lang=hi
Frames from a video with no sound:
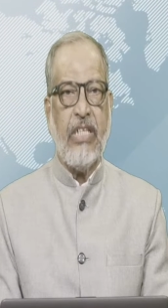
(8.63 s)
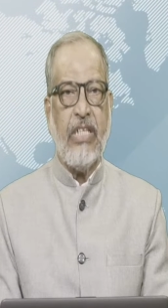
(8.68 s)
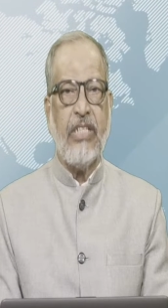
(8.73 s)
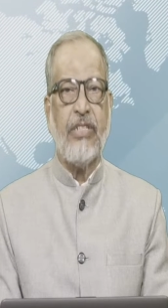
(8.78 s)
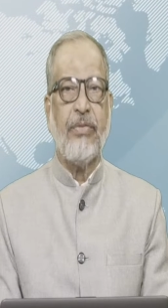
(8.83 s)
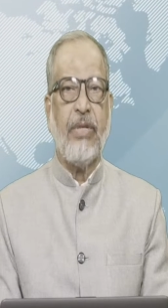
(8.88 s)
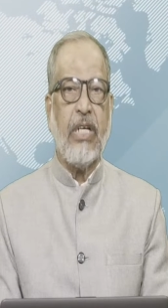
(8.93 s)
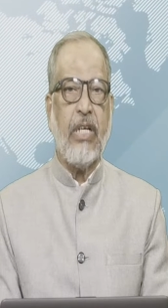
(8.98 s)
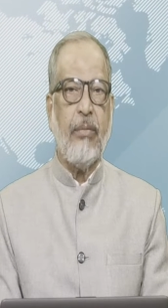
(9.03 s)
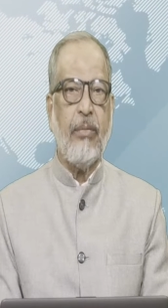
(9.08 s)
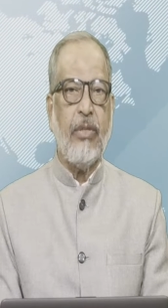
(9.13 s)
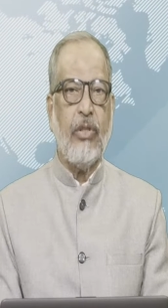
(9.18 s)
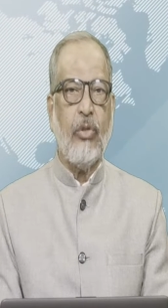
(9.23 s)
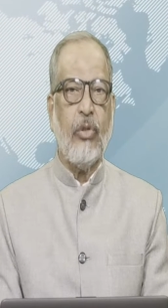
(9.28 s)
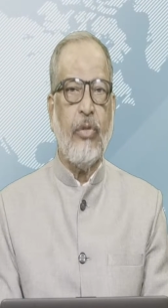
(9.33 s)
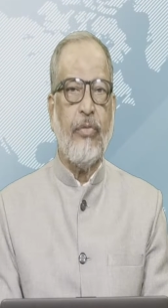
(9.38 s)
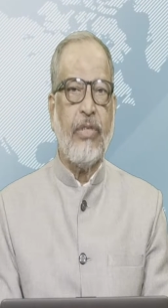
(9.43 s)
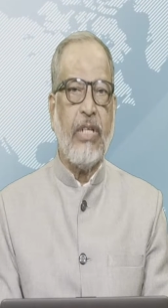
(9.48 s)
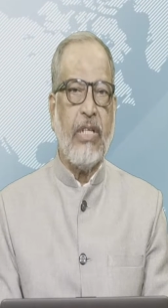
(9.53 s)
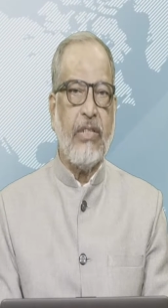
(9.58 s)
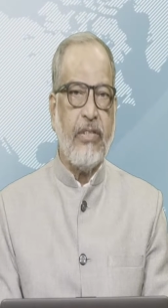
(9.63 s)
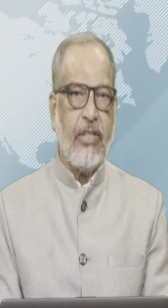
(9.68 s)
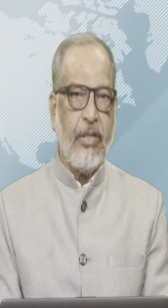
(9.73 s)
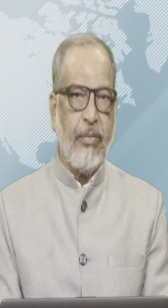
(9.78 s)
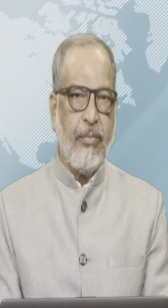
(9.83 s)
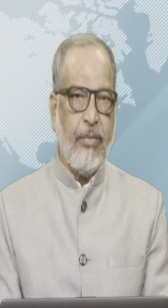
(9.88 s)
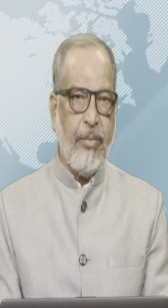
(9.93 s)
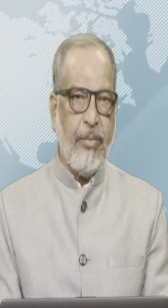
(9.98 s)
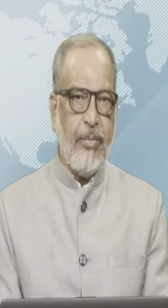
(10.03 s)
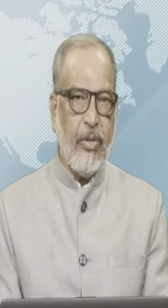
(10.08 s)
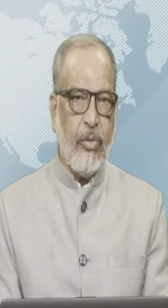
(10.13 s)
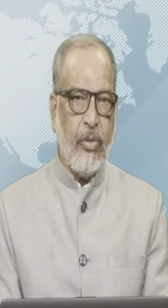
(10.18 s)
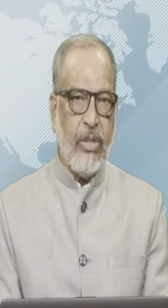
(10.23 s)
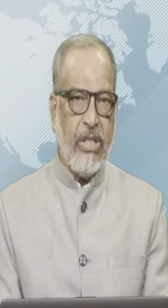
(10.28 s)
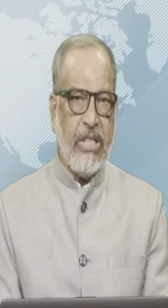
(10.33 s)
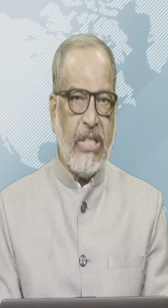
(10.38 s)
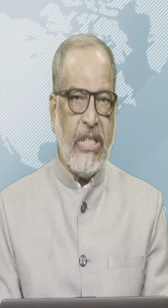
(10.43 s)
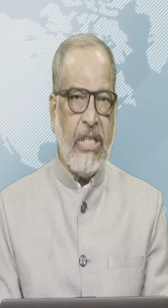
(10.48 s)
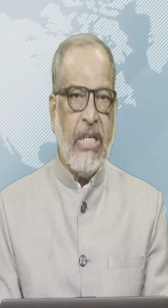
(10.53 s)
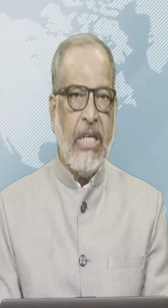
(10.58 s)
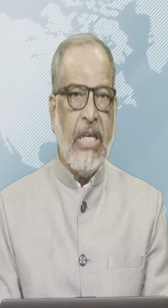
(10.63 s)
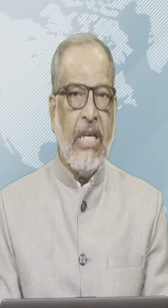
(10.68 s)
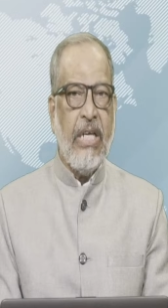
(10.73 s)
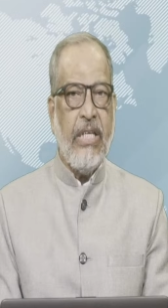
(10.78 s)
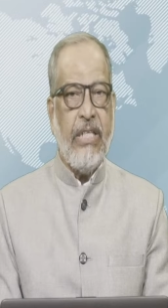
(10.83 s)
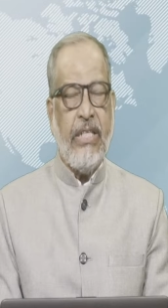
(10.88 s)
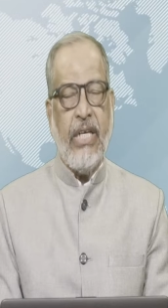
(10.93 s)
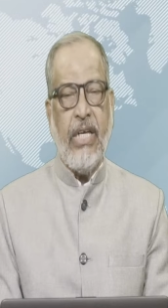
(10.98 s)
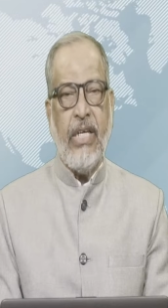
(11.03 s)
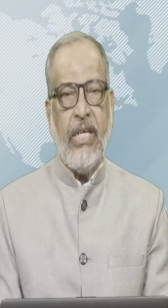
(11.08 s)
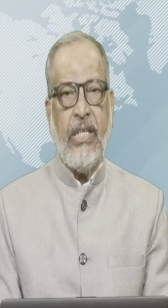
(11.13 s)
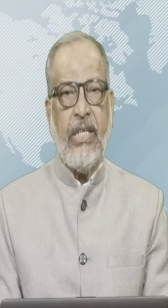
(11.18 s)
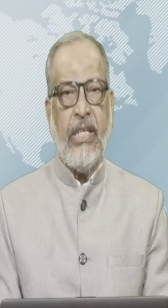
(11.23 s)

इस वाक़े में दो अफराज ज़ख्मी भी हुए थे यही